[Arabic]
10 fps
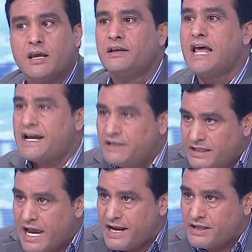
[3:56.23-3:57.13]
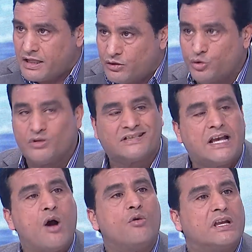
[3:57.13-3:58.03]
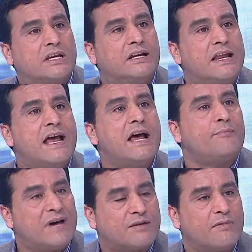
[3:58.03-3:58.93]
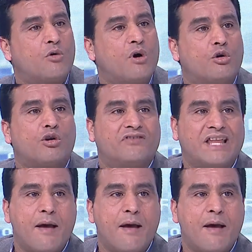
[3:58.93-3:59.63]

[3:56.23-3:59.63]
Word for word: يعني ايضا تونس تحولت الى مطبخ وغرفه